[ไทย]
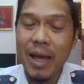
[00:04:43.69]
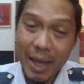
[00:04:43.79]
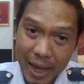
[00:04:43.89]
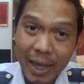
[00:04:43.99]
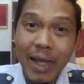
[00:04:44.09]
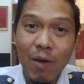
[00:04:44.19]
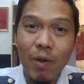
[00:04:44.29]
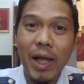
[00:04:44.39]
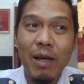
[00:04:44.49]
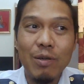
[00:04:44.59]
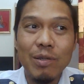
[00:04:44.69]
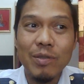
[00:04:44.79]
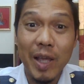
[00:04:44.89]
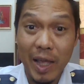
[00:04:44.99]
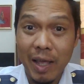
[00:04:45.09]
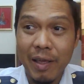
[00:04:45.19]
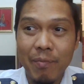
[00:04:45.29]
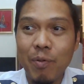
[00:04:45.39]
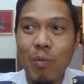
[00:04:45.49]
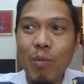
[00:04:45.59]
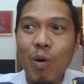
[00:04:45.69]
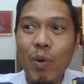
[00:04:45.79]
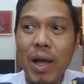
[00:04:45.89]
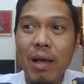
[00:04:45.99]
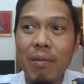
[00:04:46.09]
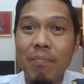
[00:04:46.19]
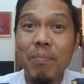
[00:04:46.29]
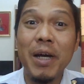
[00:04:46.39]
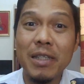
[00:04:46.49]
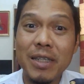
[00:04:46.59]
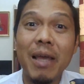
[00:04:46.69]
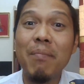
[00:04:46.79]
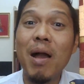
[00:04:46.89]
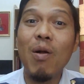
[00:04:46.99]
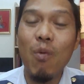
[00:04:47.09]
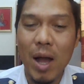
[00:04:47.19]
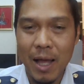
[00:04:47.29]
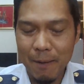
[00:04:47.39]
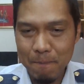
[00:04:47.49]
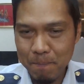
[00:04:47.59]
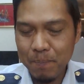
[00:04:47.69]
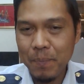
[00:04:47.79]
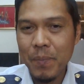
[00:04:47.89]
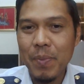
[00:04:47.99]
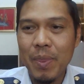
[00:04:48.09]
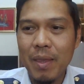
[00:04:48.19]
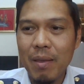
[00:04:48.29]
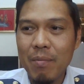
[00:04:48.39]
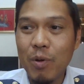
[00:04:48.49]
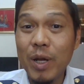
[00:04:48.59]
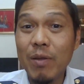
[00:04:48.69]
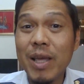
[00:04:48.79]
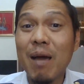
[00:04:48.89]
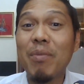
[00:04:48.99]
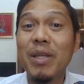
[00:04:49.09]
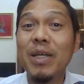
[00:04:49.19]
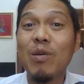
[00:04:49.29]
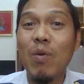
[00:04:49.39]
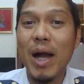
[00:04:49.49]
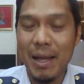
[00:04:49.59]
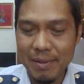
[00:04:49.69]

คล้ายๆ 99 แต่ผมมองว่าเปิดใจมากกว่า เพราะแนวทางมันเยอะกว่า